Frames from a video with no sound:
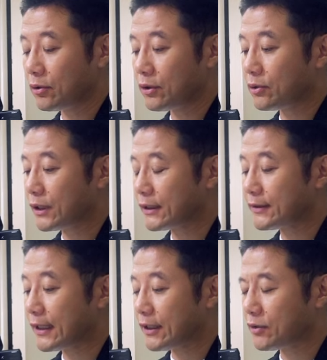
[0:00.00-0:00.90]
当にこれが
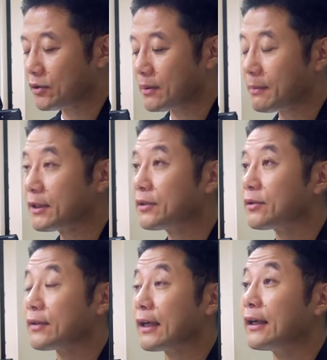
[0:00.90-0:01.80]
さらにこのままきっ
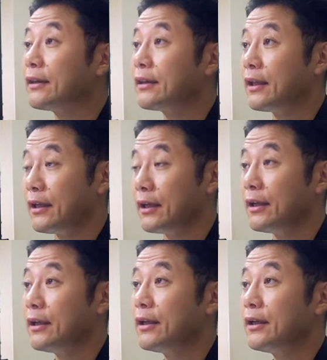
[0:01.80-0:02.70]
と下がっ
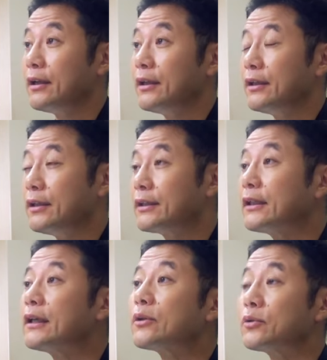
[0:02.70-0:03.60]
てい
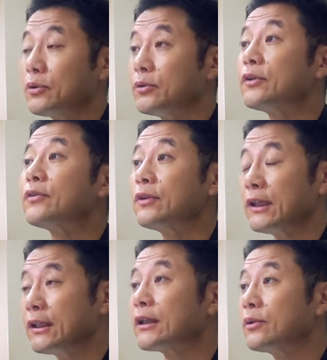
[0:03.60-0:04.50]
ただろうということですよ
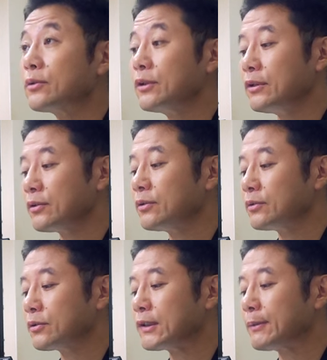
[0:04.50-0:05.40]
ねだから本当にそ
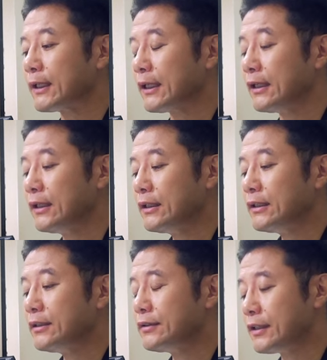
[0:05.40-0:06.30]
のお父様が
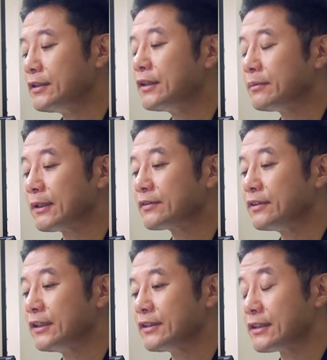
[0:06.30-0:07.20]
2002年の
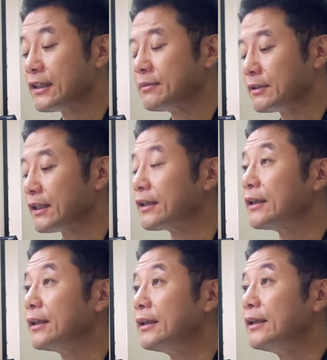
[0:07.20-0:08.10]
末に社員に向け
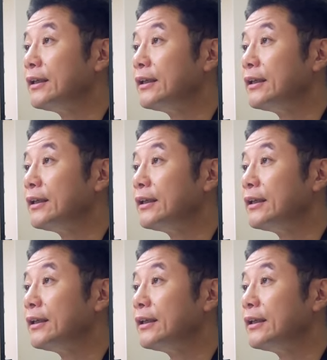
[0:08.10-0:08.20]
て